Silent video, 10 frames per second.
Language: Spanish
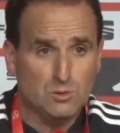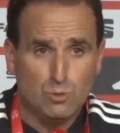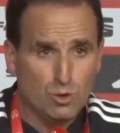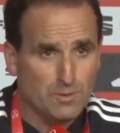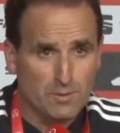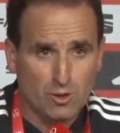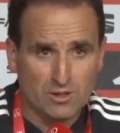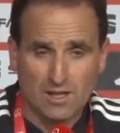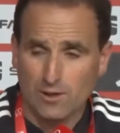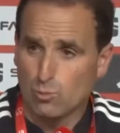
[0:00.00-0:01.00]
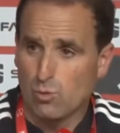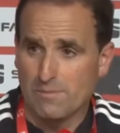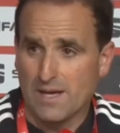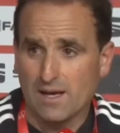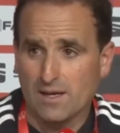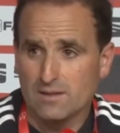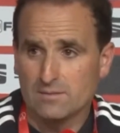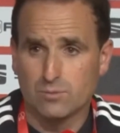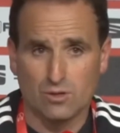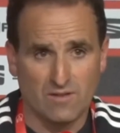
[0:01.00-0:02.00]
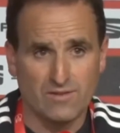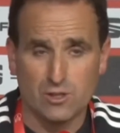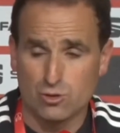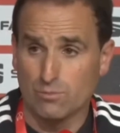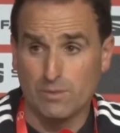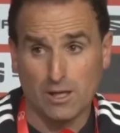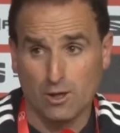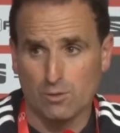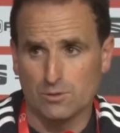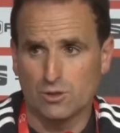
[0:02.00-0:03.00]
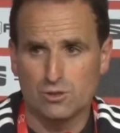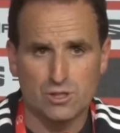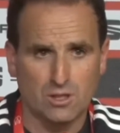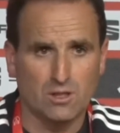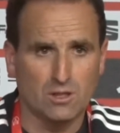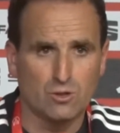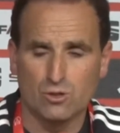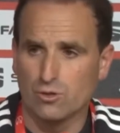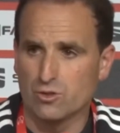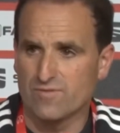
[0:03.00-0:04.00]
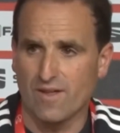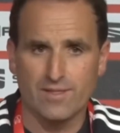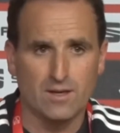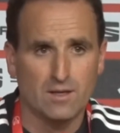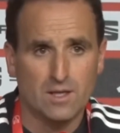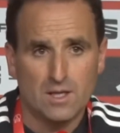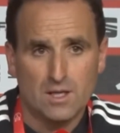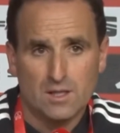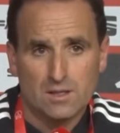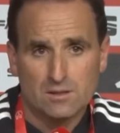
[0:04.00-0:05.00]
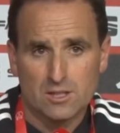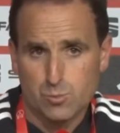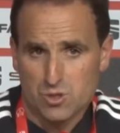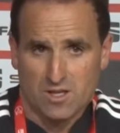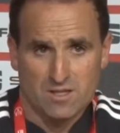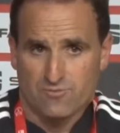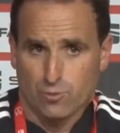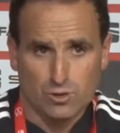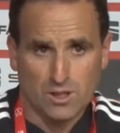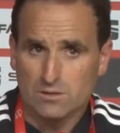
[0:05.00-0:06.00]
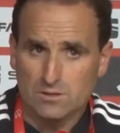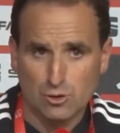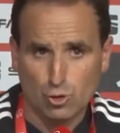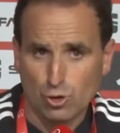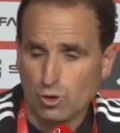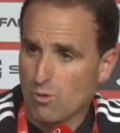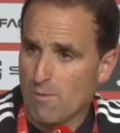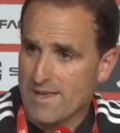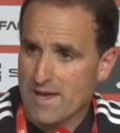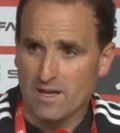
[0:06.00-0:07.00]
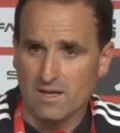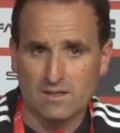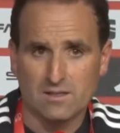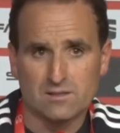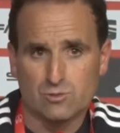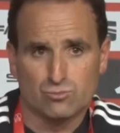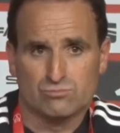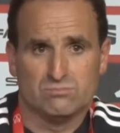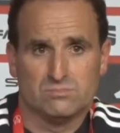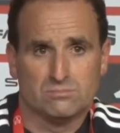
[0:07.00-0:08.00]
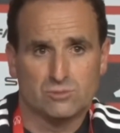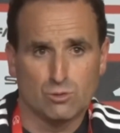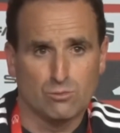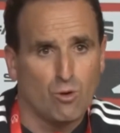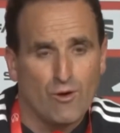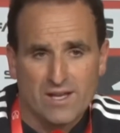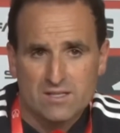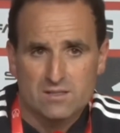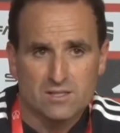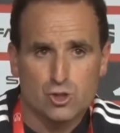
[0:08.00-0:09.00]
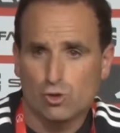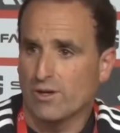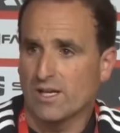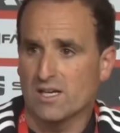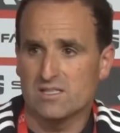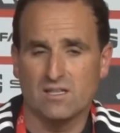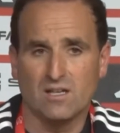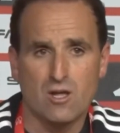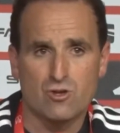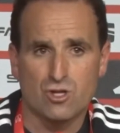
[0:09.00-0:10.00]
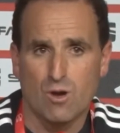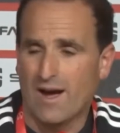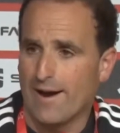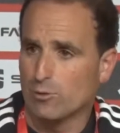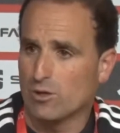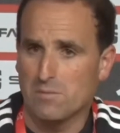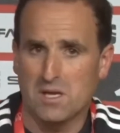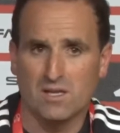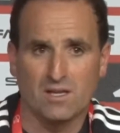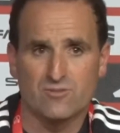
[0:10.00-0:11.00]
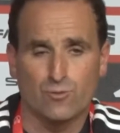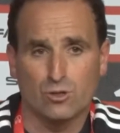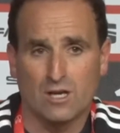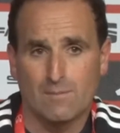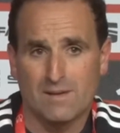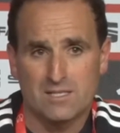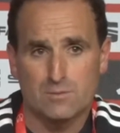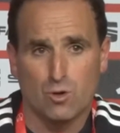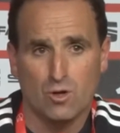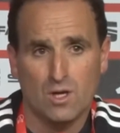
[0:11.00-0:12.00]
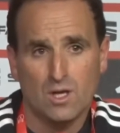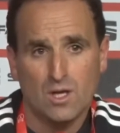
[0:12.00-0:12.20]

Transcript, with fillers: Bueno, primero que tengan un buen viaje, porque al final son mil kilómetros y, no, no, es fácil. Después que disfruten, tanto hoy como mañana, que es son horas históricas y ellos se lo han ganado también y que disfruten al máximo.